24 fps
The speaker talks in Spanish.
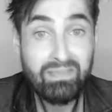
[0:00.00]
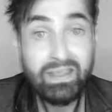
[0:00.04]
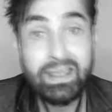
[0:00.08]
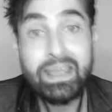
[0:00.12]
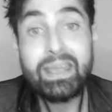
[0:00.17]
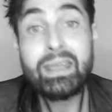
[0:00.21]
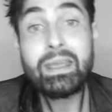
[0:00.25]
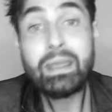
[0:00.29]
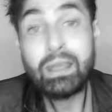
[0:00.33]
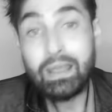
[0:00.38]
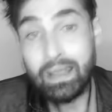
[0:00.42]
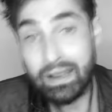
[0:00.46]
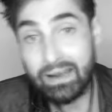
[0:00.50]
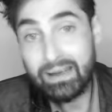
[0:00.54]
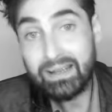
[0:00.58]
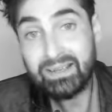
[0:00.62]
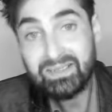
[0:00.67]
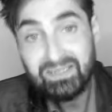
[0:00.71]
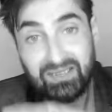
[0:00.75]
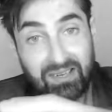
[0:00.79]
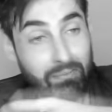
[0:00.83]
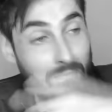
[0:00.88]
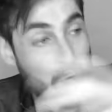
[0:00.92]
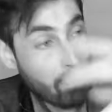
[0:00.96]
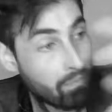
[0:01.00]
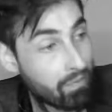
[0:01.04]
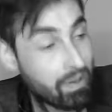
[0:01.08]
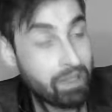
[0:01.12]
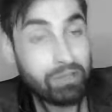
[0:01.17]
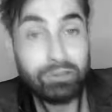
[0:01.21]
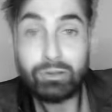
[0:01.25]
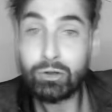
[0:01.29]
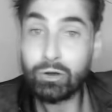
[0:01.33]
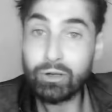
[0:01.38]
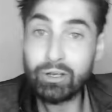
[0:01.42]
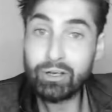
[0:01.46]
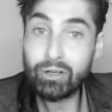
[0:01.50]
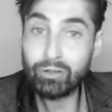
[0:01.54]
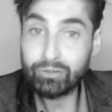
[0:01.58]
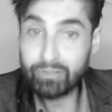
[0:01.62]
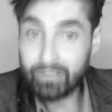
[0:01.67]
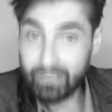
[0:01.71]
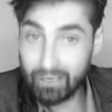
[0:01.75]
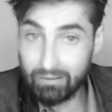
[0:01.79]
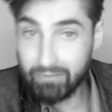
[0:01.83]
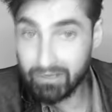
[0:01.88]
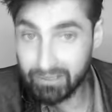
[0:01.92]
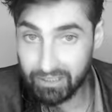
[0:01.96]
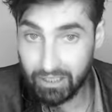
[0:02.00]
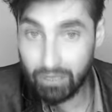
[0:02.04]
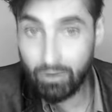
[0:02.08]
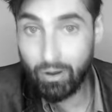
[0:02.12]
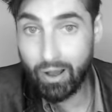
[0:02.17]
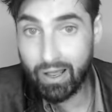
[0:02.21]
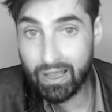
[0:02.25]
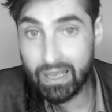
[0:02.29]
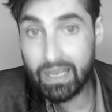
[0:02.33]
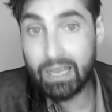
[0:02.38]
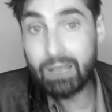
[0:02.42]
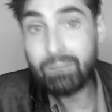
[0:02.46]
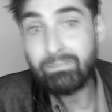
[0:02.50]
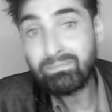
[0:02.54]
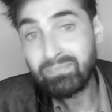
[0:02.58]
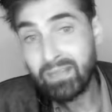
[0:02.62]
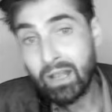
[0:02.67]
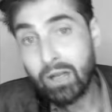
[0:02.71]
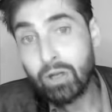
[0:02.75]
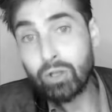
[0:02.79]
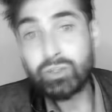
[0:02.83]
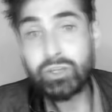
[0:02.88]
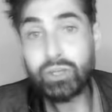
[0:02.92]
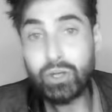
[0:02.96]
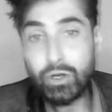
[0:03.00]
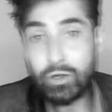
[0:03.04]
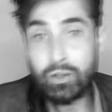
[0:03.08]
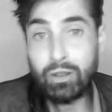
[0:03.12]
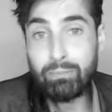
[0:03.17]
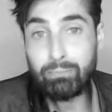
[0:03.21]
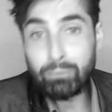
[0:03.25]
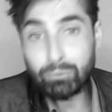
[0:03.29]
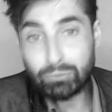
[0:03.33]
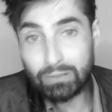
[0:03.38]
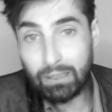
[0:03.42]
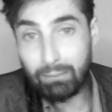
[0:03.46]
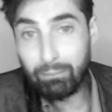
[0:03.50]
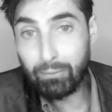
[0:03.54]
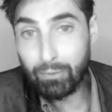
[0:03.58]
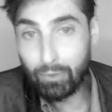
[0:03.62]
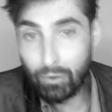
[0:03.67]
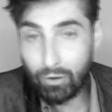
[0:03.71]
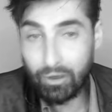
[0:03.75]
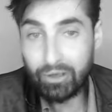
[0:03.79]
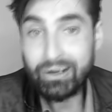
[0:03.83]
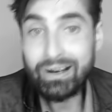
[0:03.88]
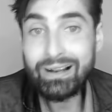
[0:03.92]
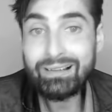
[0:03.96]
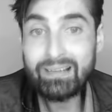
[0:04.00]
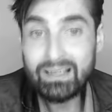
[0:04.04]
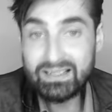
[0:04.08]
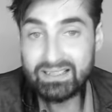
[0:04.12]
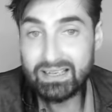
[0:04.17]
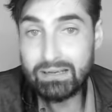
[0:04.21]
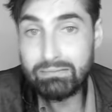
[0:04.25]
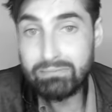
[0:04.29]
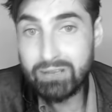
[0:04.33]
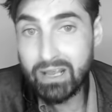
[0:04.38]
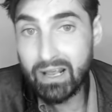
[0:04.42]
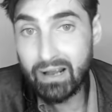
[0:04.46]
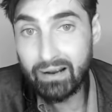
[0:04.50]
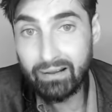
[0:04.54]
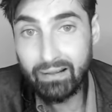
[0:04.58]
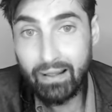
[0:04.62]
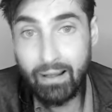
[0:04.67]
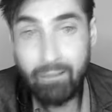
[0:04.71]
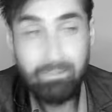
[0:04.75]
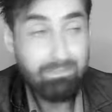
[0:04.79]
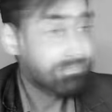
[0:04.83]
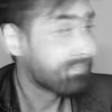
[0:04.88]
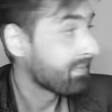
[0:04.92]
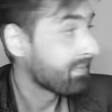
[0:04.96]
y en ese momento que los tenés metido ahí, los hijos de puta por lo general te hacen mierda